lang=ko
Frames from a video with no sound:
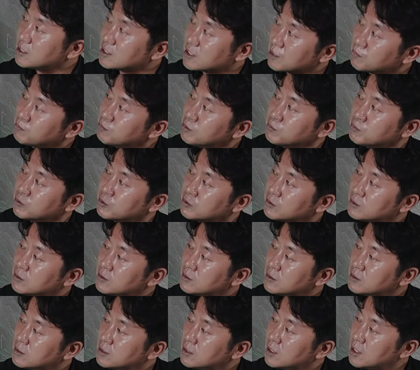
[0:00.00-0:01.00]
제품은
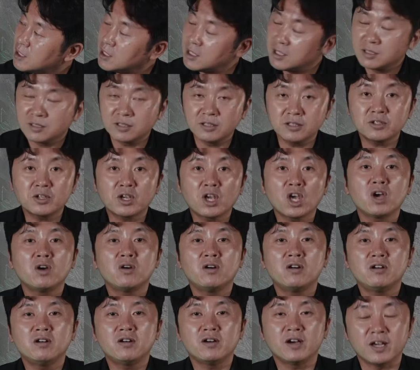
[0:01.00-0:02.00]

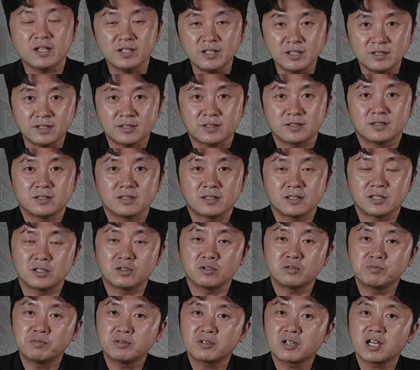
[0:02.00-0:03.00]
스퀨어 에닉스 그리고
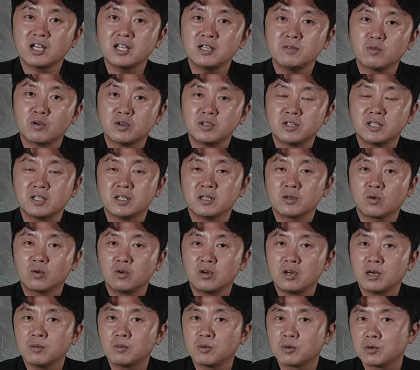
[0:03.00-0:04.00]
프라임원이
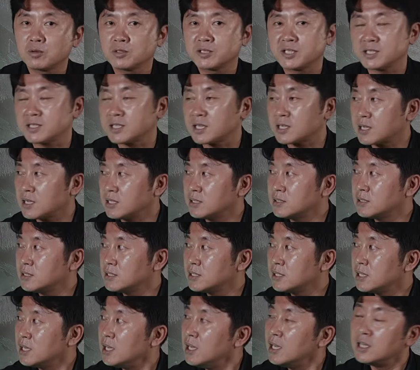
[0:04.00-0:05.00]
콜라보로 제작한
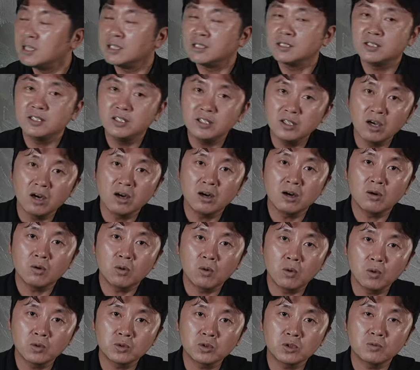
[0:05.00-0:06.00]
니어
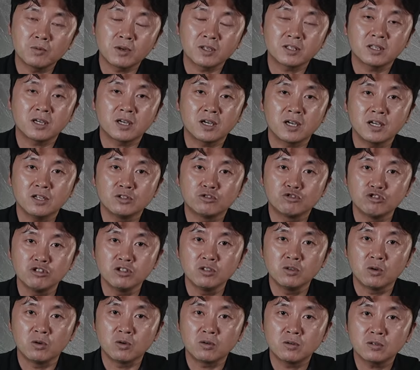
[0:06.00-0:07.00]
오토마타의
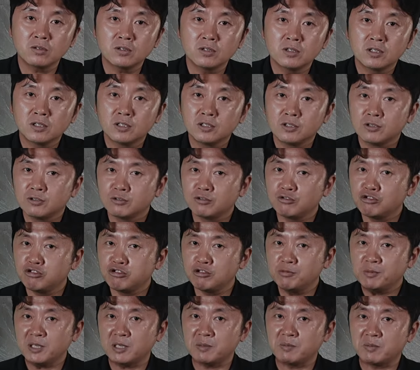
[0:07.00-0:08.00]
주인공
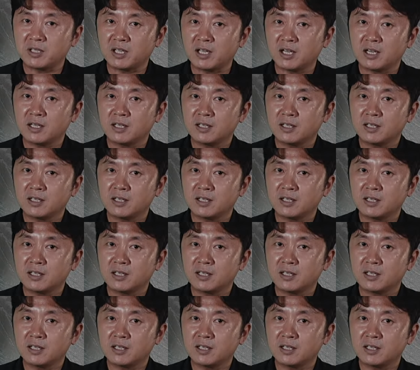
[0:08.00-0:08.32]
투비입니다.